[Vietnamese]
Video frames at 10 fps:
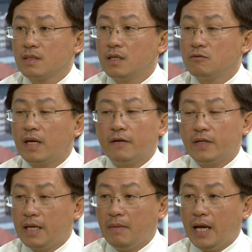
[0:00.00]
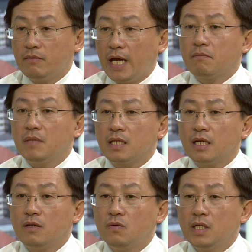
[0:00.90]
chúng ta phải đảm bảo đặc biệt
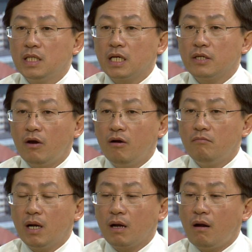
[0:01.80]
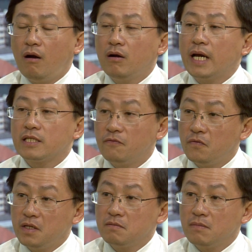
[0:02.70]
là lưu ý tới cái nhóm mà có axit
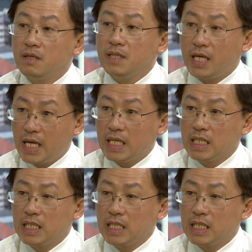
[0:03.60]
folic B12